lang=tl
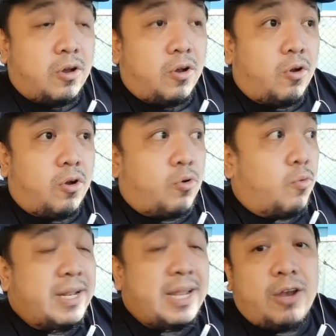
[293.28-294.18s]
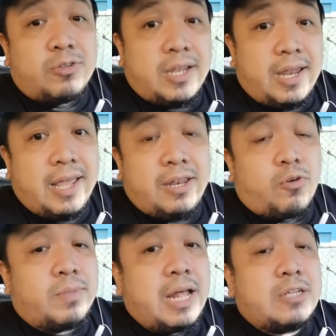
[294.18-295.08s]
O, oh, kung manalo si
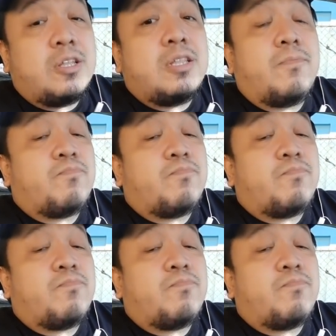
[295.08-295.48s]
Lenny, kung manalo si...